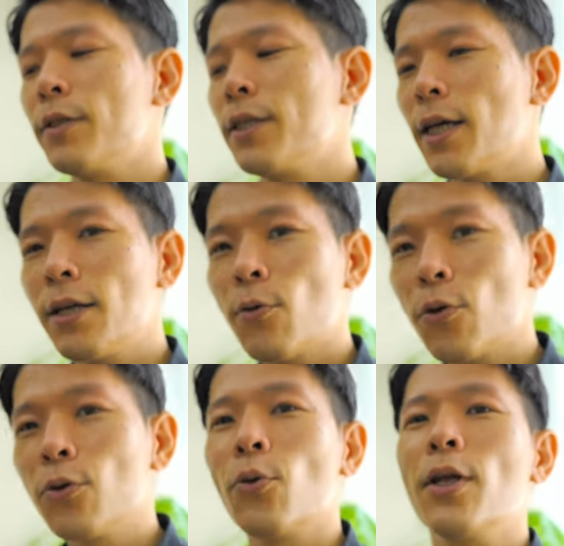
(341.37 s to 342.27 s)
実際に呼
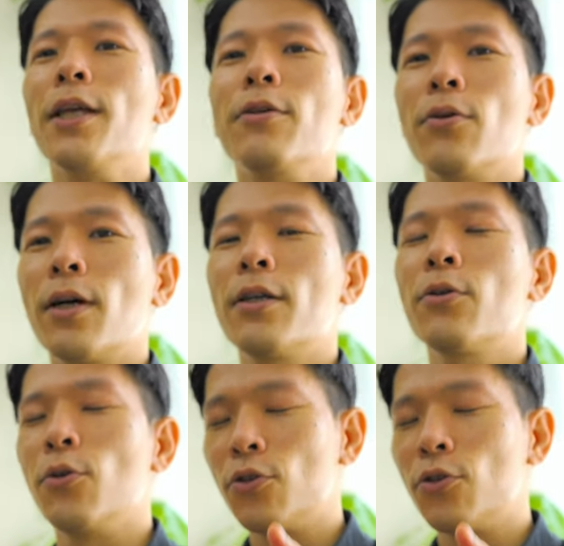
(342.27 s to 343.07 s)
吸トレーニングとか、そういう